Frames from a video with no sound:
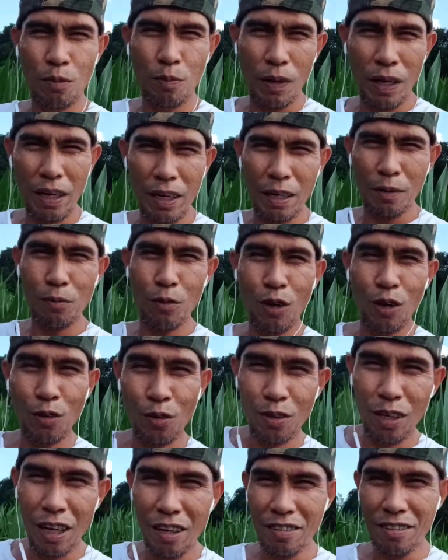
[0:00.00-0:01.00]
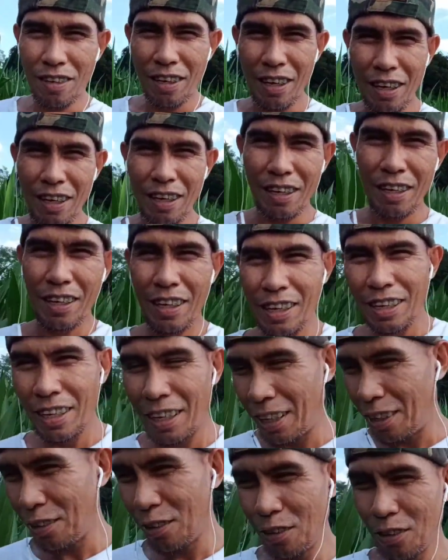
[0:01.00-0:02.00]
para po ako nasa,
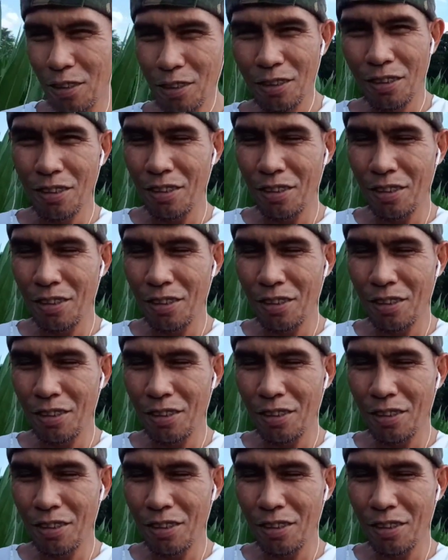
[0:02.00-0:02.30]
ano,